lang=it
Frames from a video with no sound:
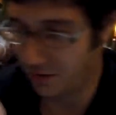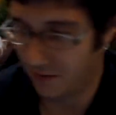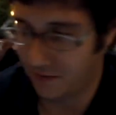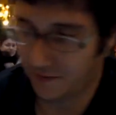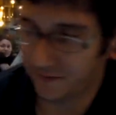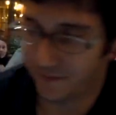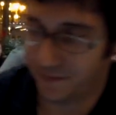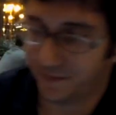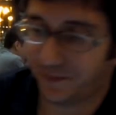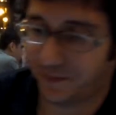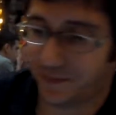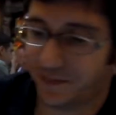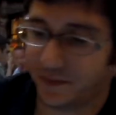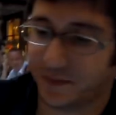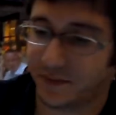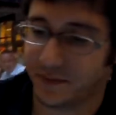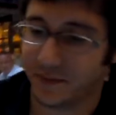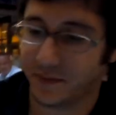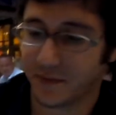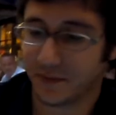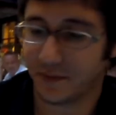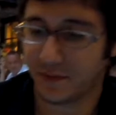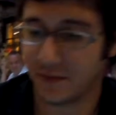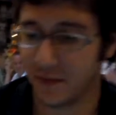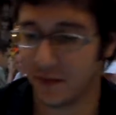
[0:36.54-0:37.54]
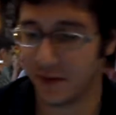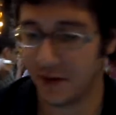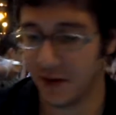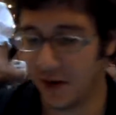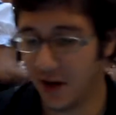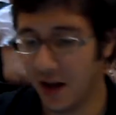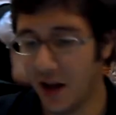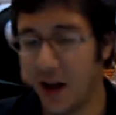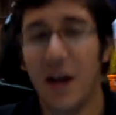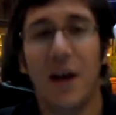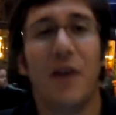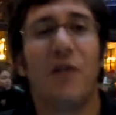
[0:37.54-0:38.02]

Il barone invece...